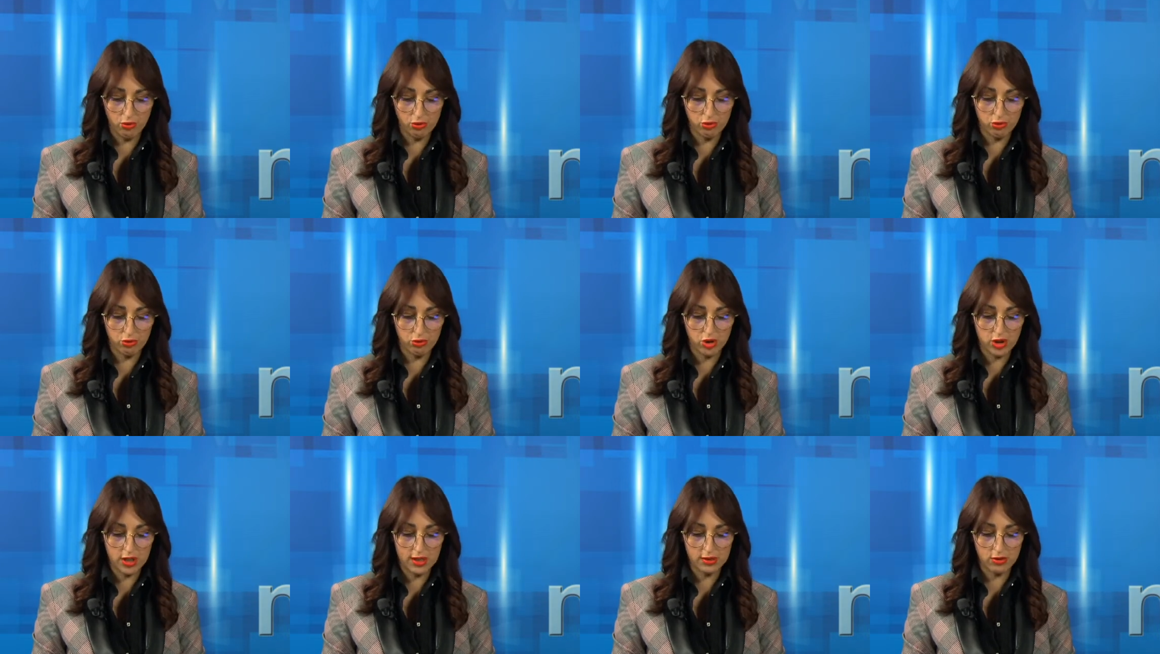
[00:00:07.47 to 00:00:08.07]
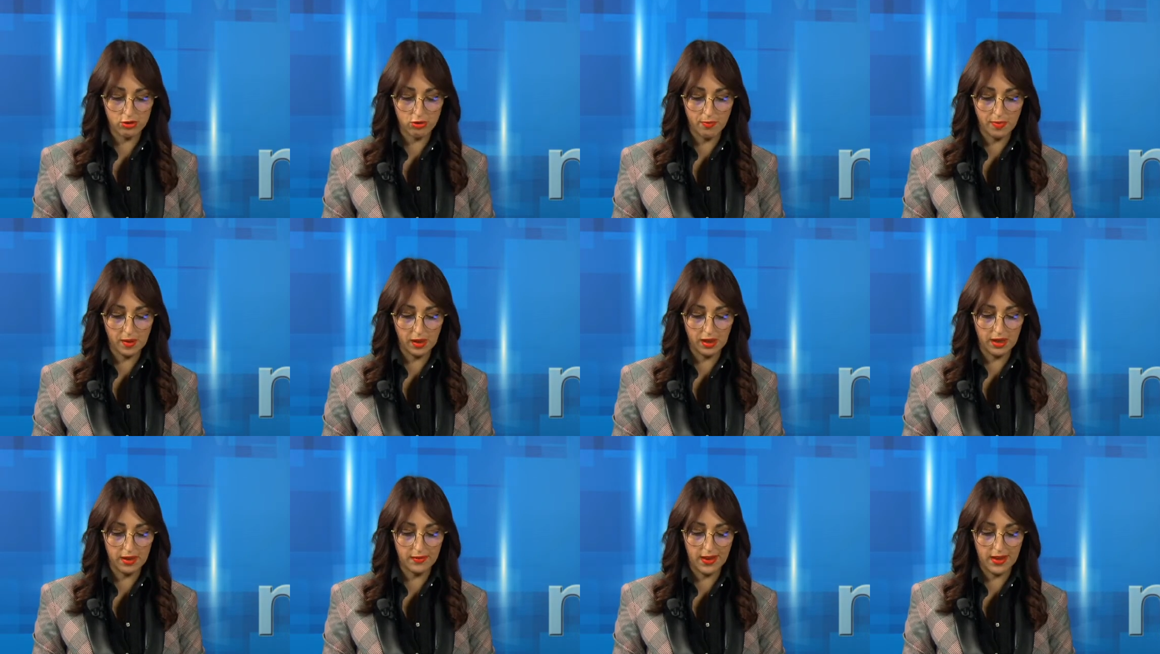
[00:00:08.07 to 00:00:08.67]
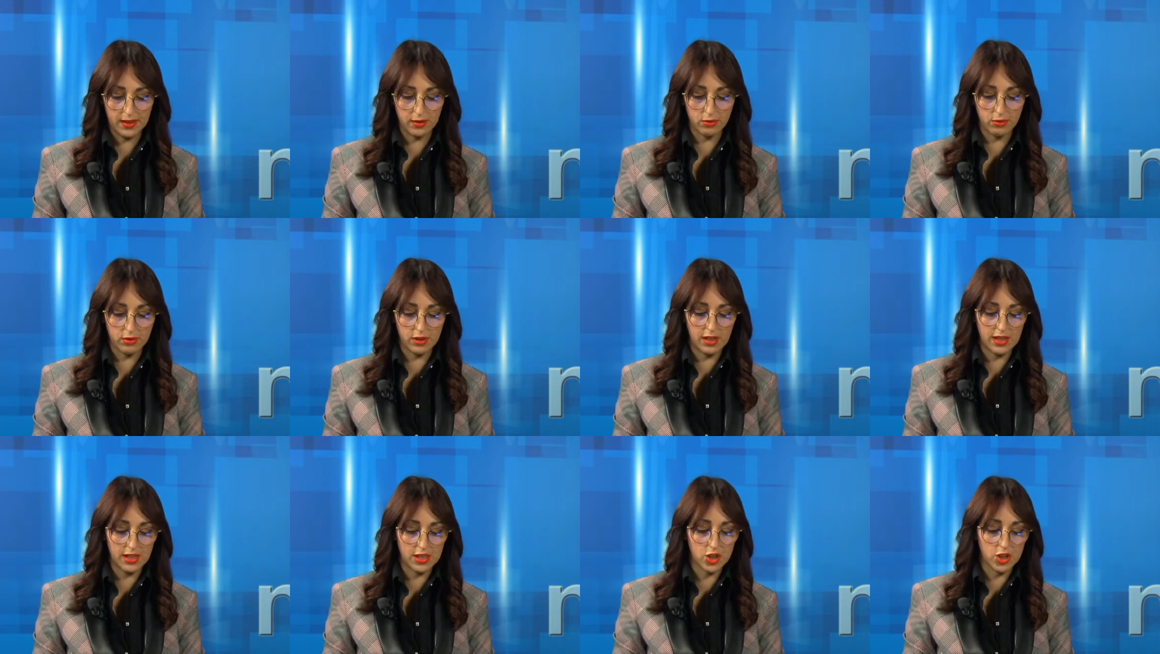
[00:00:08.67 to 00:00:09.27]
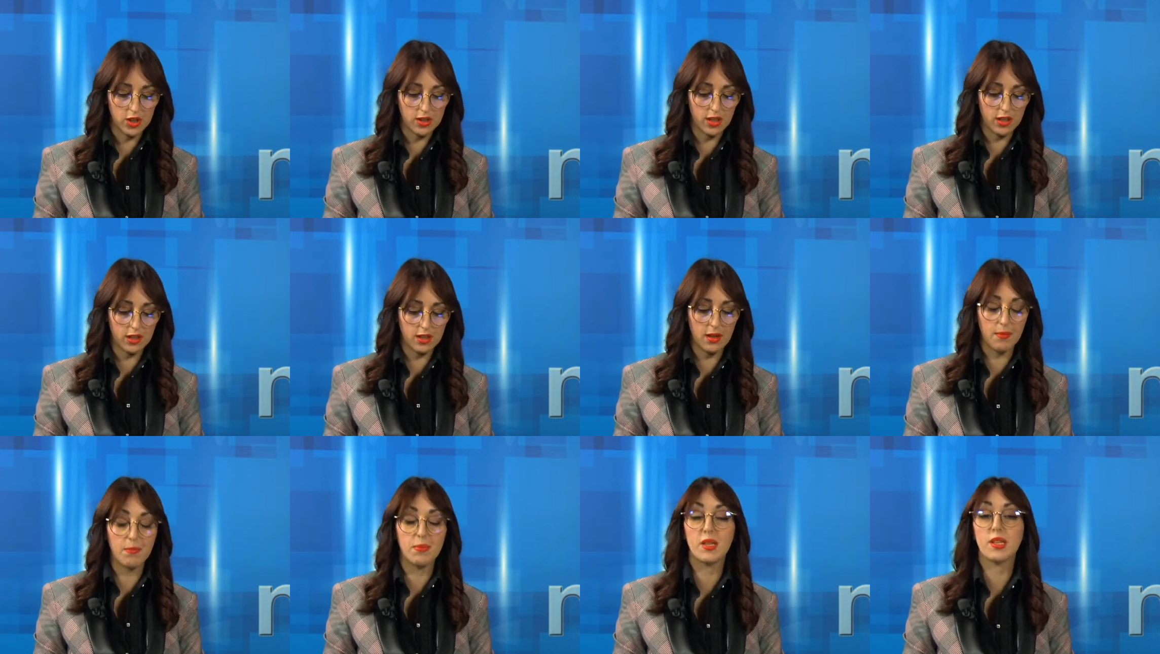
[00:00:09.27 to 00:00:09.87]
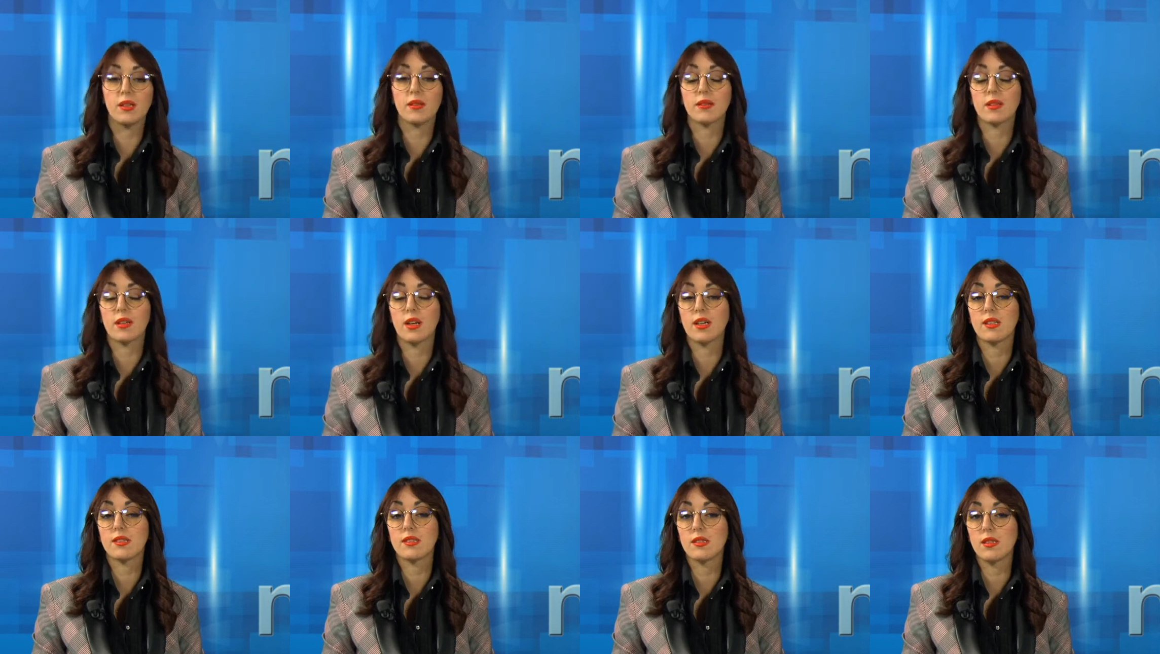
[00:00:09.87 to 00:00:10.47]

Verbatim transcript: un successo per l'evento nella cittadina Pentra,